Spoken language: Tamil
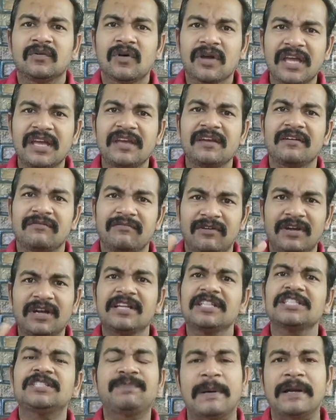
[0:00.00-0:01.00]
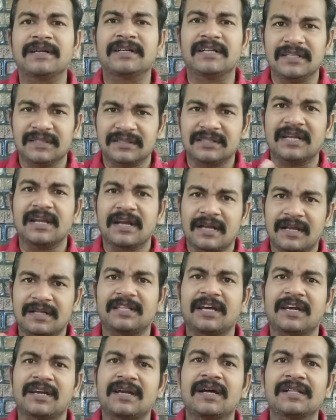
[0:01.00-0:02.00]
ஓகே இவர் இன்ஸ்பெக்டர் தனக்கு
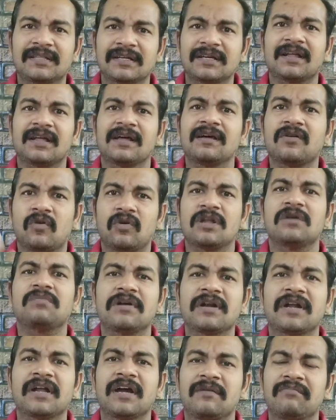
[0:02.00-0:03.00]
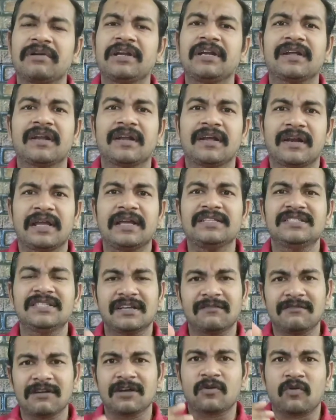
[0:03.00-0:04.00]
தக்காதுக்காக கொலை பண்ண அப்படின்ற
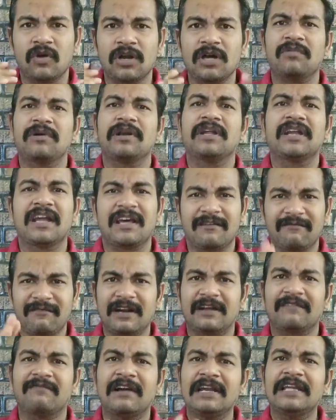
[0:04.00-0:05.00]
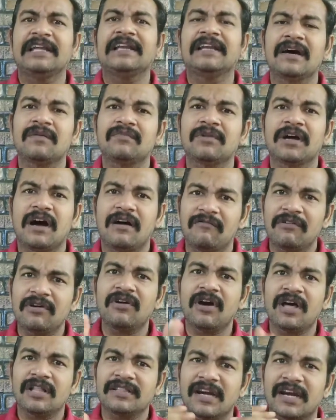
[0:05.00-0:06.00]
ரேஞ்சுக்கு இவர் கொலை பண்ணிடுறாரு வர வழி இல்லாம
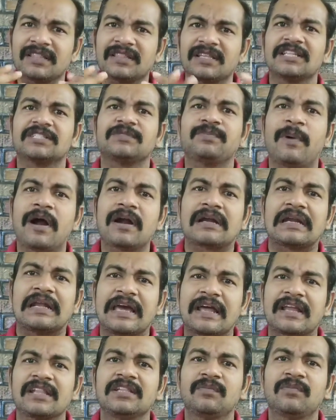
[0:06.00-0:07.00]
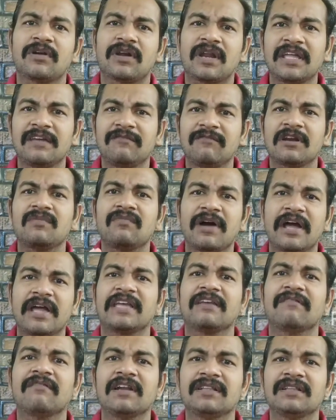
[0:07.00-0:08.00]
அவனும் அந்த இடத்துல ஸ்பாட்ல இறந்து போயிடுறான் இவரும்
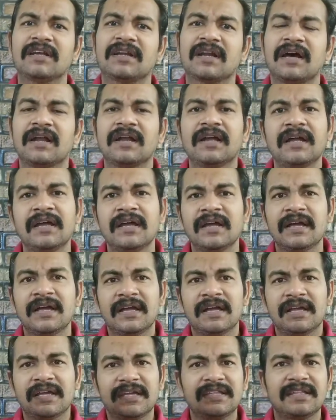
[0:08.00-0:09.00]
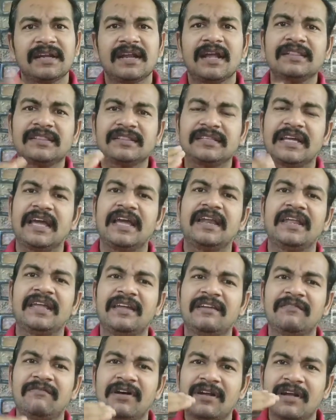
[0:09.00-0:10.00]
மயங்கி விழுந்துடுறாரு இதெல்லாம் தேறி
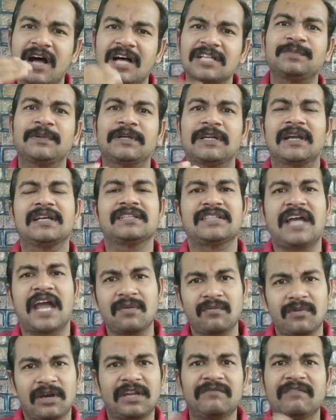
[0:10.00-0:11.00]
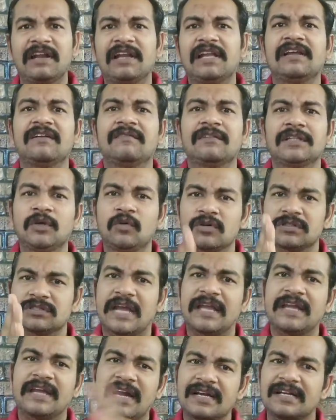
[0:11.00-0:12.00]
இவர் ஹாஸ்பிட்டல்ல ஜாயின் பண்ணி வெளியில வந்து ஒரு
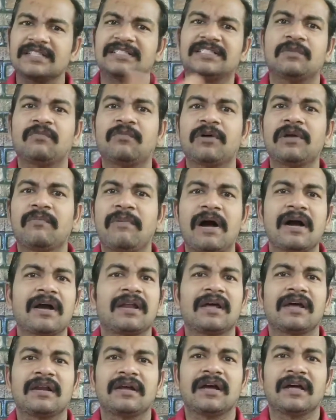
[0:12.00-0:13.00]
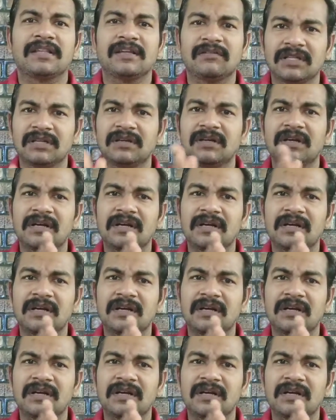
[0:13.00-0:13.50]
சைக்காட்டிஸ்ட போய் பாக்குறாரு அதாவது